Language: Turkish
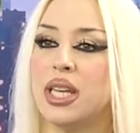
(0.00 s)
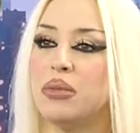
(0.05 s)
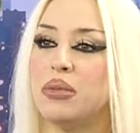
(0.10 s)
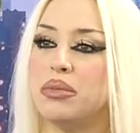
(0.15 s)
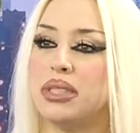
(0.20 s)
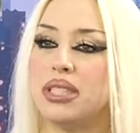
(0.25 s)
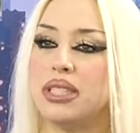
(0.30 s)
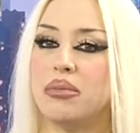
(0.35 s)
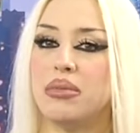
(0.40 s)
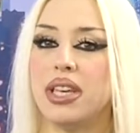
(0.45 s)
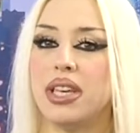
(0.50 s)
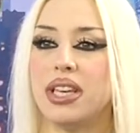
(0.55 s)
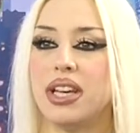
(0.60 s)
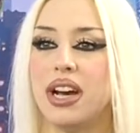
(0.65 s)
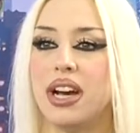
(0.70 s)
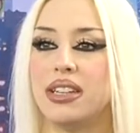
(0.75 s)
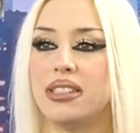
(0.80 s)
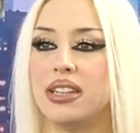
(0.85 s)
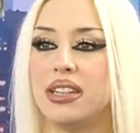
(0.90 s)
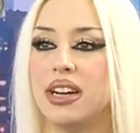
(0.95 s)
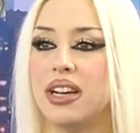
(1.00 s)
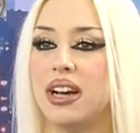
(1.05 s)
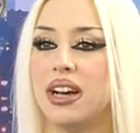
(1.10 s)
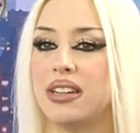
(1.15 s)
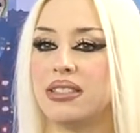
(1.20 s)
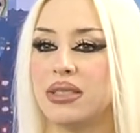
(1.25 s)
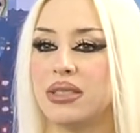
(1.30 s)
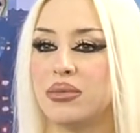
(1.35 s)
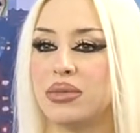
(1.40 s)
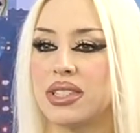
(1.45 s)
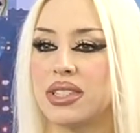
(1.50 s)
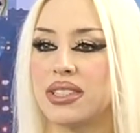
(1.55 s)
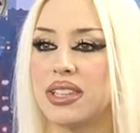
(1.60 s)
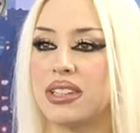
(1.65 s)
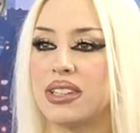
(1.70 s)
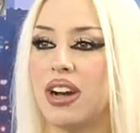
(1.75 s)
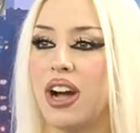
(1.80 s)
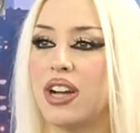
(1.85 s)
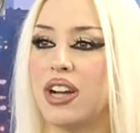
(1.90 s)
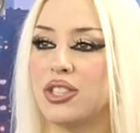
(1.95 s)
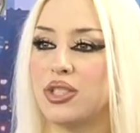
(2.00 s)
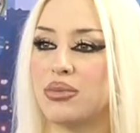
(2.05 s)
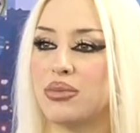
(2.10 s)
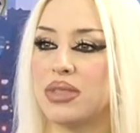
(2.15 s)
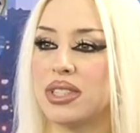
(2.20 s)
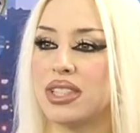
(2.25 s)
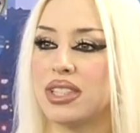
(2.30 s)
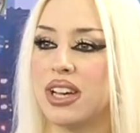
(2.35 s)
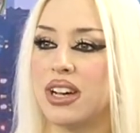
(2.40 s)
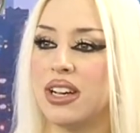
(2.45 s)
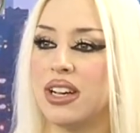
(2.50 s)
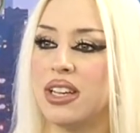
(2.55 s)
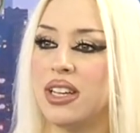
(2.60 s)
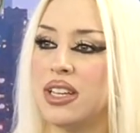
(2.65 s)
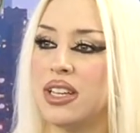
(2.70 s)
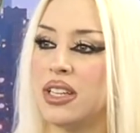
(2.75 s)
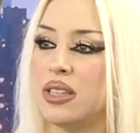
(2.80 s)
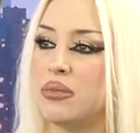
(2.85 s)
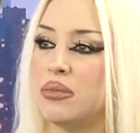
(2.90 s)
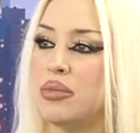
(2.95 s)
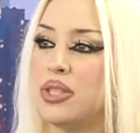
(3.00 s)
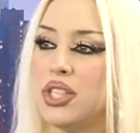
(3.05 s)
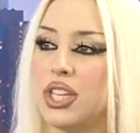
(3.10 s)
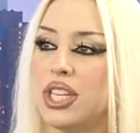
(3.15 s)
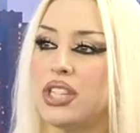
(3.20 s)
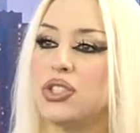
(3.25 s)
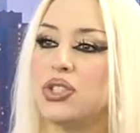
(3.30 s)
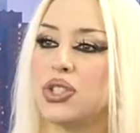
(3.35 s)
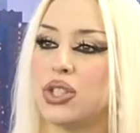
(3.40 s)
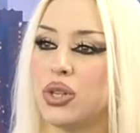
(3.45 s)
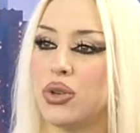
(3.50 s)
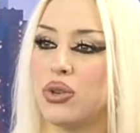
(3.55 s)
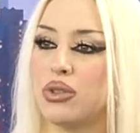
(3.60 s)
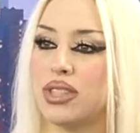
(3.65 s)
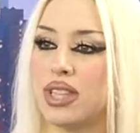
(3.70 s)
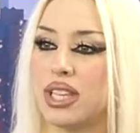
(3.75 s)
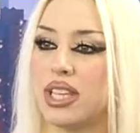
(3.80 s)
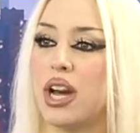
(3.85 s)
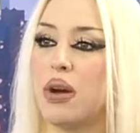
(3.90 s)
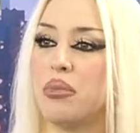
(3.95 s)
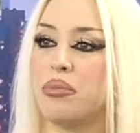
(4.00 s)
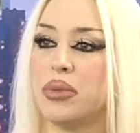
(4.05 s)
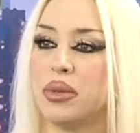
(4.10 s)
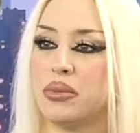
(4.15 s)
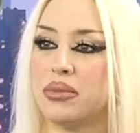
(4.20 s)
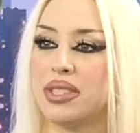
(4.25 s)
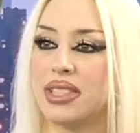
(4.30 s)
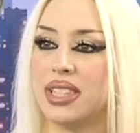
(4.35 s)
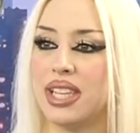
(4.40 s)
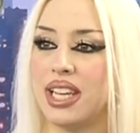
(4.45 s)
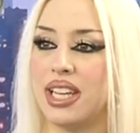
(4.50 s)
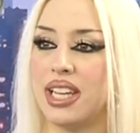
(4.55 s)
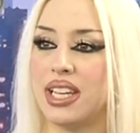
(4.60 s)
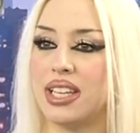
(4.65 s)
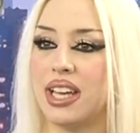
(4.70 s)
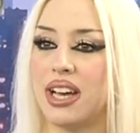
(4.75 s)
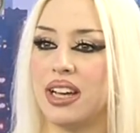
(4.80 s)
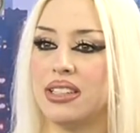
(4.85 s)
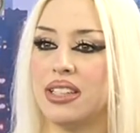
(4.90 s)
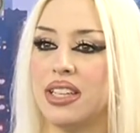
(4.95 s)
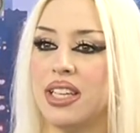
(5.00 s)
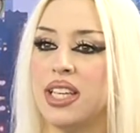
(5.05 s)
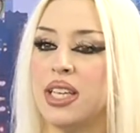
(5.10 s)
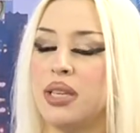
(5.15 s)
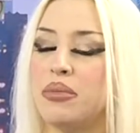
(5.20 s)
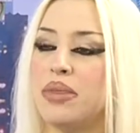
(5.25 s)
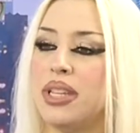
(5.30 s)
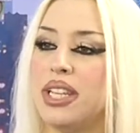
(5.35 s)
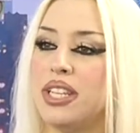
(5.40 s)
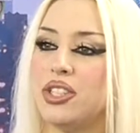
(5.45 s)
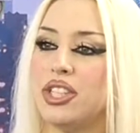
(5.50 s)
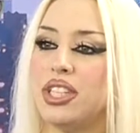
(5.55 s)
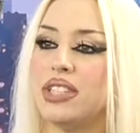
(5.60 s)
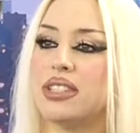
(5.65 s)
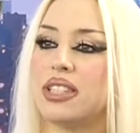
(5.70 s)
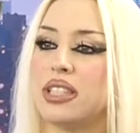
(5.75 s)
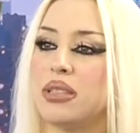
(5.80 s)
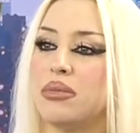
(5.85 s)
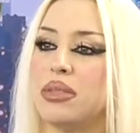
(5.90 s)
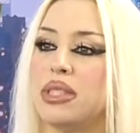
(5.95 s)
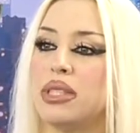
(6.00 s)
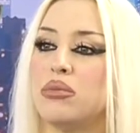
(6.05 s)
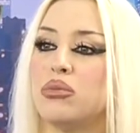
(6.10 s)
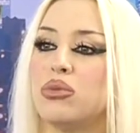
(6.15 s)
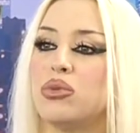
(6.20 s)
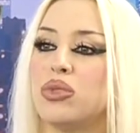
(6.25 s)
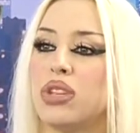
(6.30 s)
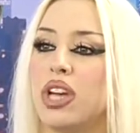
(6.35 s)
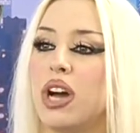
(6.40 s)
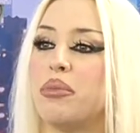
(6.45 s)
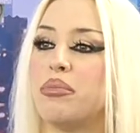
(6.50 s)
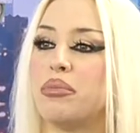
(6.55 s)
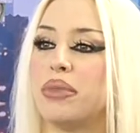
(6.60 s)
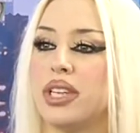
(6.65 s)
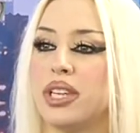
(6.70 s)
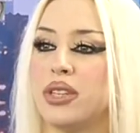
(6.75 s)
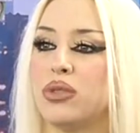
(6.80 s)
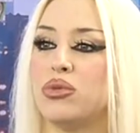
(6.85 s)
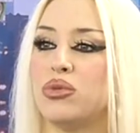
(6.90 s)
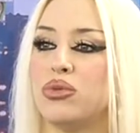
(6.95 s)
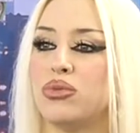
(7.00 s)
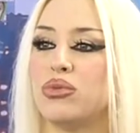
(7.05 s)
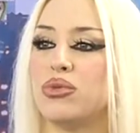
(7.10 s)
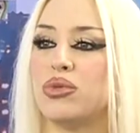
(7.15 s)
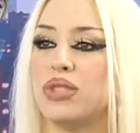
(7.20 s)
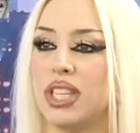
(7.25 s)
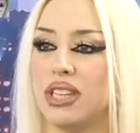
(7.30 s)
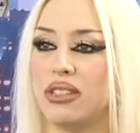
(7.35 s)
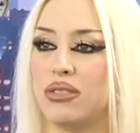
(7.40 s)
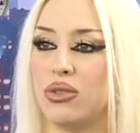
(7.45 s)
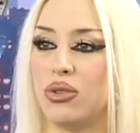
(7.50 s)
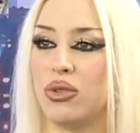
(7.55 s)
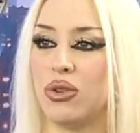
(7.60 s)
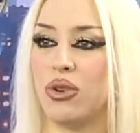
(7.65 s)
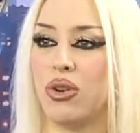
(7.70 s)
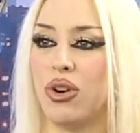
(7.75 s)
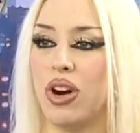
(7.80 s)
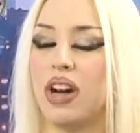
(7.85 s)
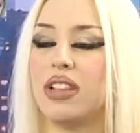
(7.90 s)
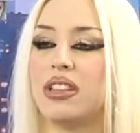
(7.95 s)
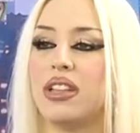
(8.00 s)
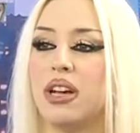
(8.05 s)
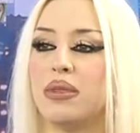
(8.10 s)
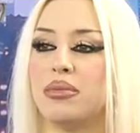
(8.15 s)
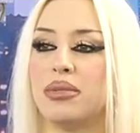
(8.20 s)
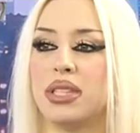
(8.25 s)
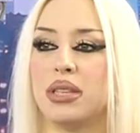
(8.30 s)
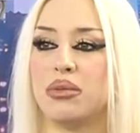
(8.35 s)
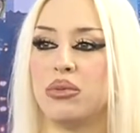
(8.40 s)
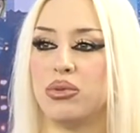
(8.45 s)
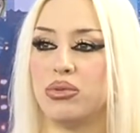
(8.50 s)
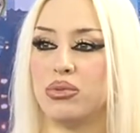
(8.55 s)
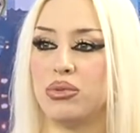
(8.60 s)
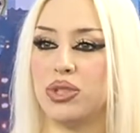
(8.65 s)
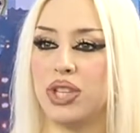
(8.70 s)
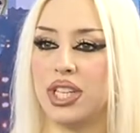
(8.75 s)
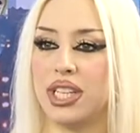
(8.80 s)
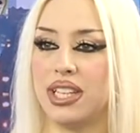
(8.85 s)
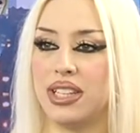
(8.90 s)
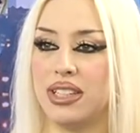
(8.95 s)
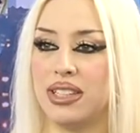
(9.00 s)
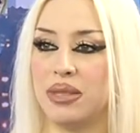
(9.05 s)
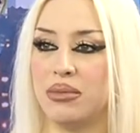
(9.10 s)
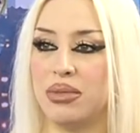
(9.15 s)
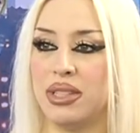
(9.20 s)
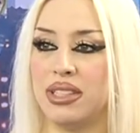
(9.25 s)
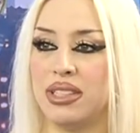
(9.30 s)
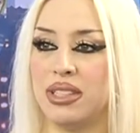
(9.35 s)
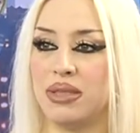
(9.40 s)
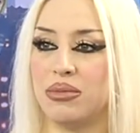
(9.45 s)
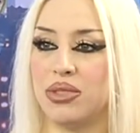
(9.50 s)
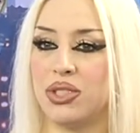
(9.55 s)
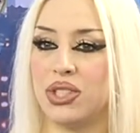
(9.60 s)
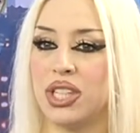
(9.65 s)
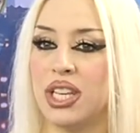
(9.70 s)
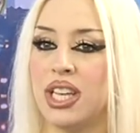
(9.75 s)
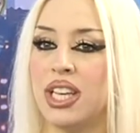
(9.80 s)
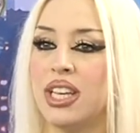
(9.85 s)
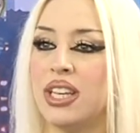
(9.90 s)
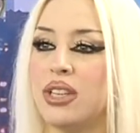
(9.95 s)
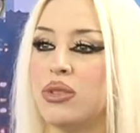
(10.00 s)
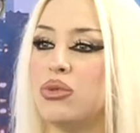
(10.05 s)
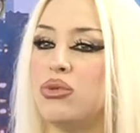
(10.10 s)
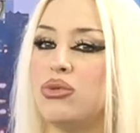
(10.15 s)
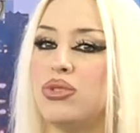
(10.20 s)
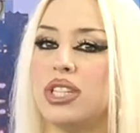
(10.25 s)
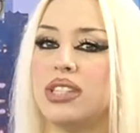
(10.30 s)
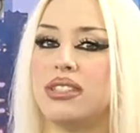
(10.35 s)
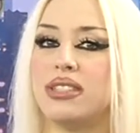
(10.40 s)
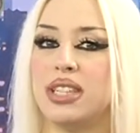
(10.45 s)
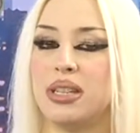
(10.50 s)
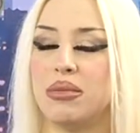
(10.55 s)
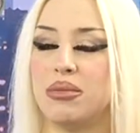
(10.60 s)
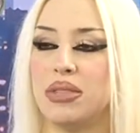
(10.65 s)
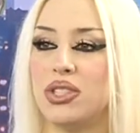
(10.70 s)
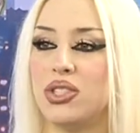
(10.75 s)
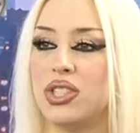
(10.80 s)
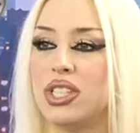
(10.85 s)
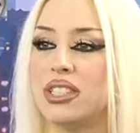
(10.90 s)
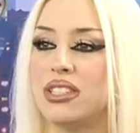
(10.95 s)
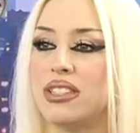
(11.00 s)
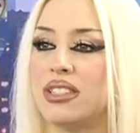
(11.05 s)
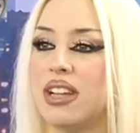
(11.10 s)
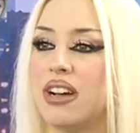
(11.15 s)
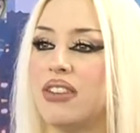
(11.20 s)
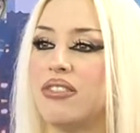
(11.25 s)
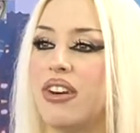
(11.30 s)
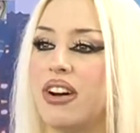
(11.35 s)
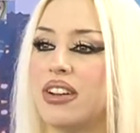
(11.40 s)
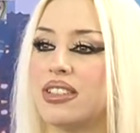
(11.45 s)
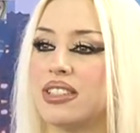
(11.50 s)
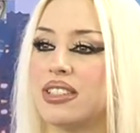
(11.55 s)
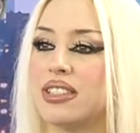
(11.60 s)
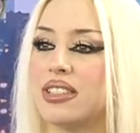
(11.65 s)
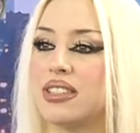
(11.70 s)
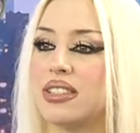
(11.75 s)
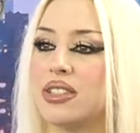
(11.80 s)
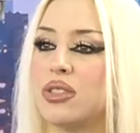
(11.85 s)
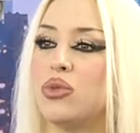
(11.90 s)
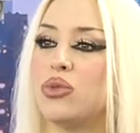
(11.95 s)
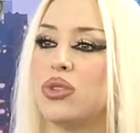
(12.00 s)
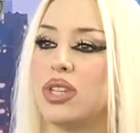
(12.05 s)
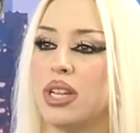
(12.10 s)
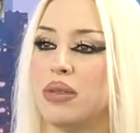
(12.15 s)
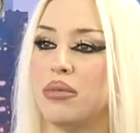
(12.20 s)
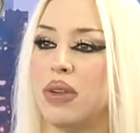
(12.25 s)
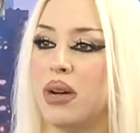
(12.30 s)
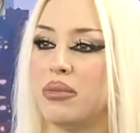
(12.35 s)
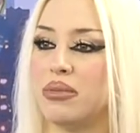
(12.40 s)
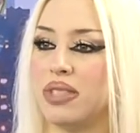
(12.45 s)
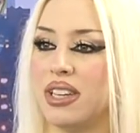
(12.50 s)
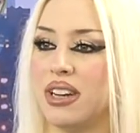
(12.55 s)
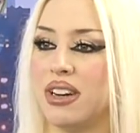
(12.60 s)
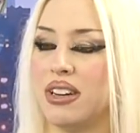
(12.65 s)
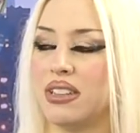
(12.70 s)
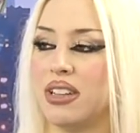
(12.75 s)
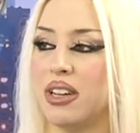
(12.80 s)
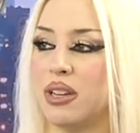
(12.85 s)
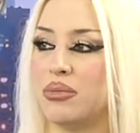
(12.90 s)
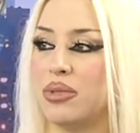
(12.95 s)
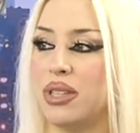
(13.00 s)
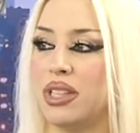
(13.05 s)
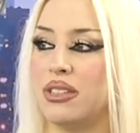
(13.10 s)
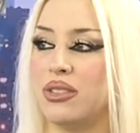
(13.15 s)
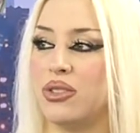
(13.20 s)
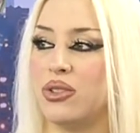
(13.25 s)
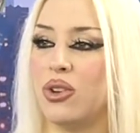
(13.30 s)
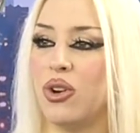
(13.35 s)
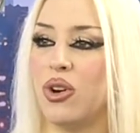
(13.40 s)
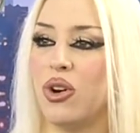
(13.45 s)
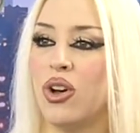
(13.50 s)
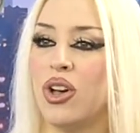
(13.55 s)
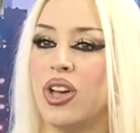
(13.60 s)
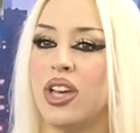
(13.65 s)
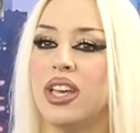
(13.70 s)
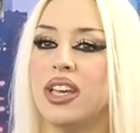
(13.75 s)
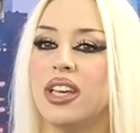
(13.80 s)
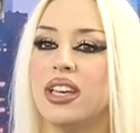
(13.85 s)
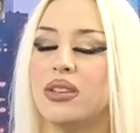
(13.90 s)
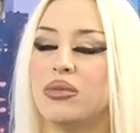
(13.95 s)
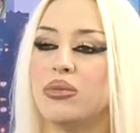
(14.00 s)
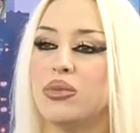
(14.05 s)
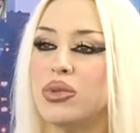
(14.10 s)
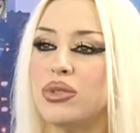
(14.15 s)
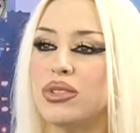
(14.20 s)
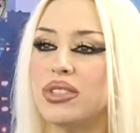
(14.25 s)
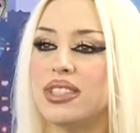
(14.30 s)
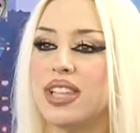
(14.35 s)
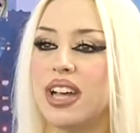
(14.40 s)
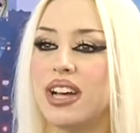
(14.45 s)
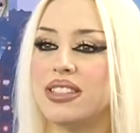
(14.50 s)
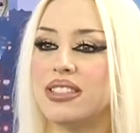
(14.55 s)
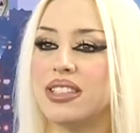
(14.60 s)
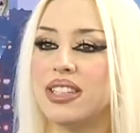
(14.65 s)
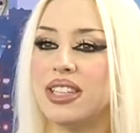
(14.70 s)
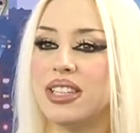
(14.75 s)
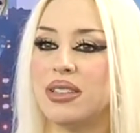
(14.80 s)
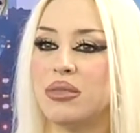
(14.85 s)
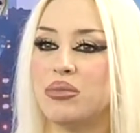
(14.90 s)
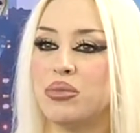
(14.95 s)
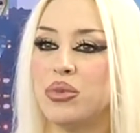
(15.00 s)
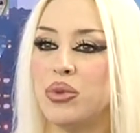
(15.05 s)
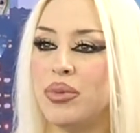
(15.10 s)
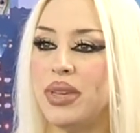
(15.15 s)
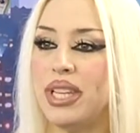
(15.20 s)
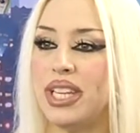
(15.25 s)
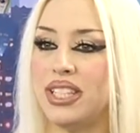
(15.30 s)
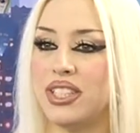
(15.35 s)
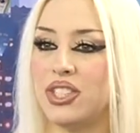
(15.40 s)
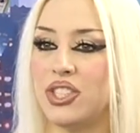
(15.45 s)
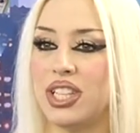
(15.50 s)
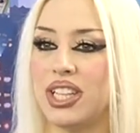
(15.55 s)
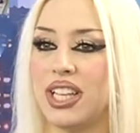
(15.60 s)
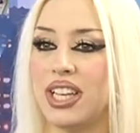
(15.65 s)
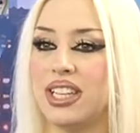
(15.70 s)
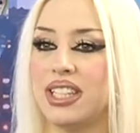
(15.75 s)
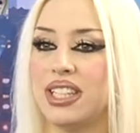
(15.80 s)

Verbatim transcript: Bizim eğer hayatımızda, karşımıza bir şey çıkıyorsa yapmamız gereken, bileceğiz ki bizim bunu yapmaya gücümüz yetiyor. Allah bize bu şekilde bildirmiş. Güç yetiremeyeceğinizden fazlasını yüklemem diye Allah bildiriyor. Bu yüzden e, bu bilinçle